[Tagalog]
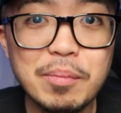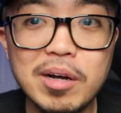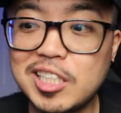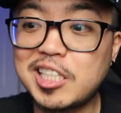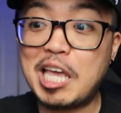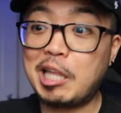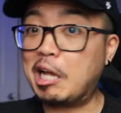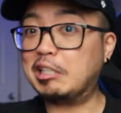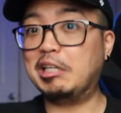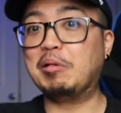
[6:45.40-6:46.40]
di ba? Sa skating
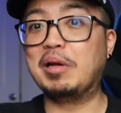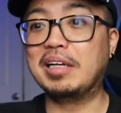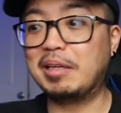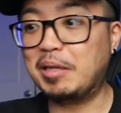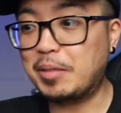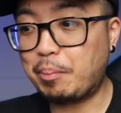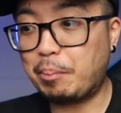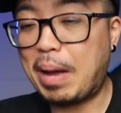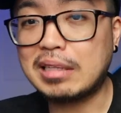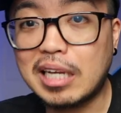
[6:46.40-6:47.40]
kasi ano lang eh,
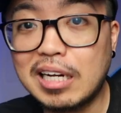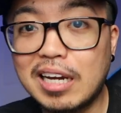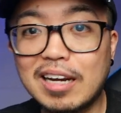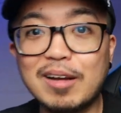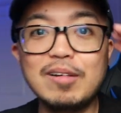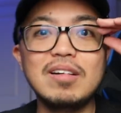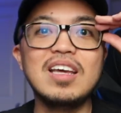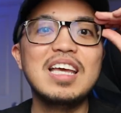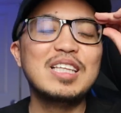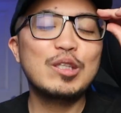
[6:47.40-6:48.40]
patag lang na ganun
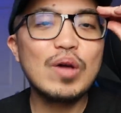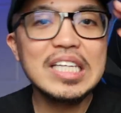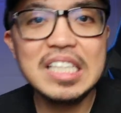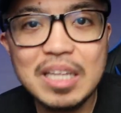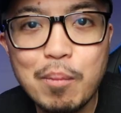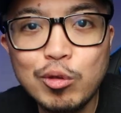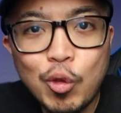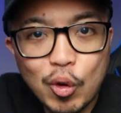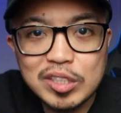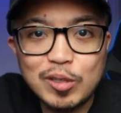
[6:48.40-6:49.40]
eh. Dito guys, hindi.
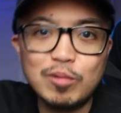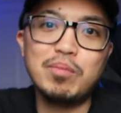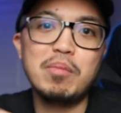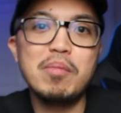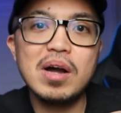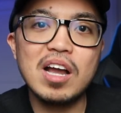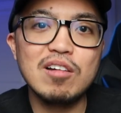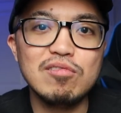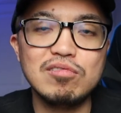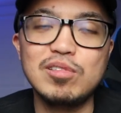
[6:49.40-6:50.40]
Bundok kasi yun, pababang
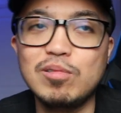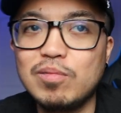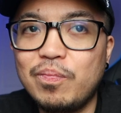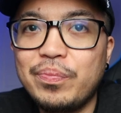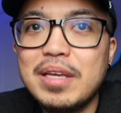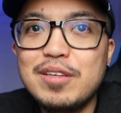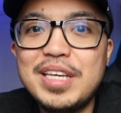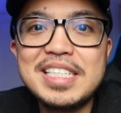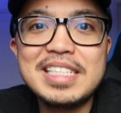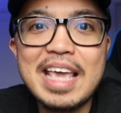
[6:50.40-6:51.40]
ganun. So, medyo
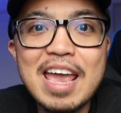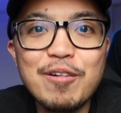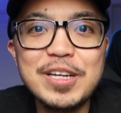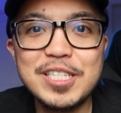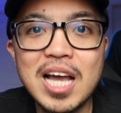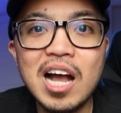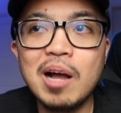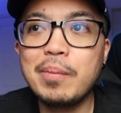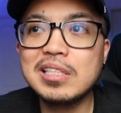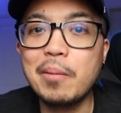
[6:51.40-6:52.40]
scary siya
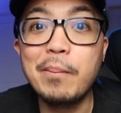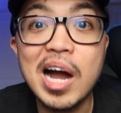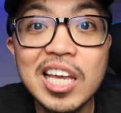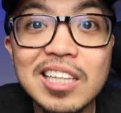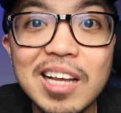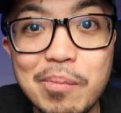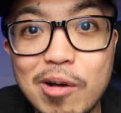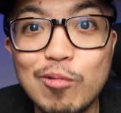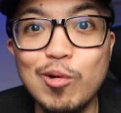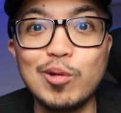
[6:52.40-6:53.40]
kapag sa bangin ka
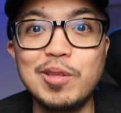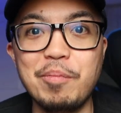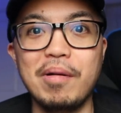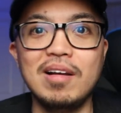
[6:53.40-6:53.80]
mahulog, di ba?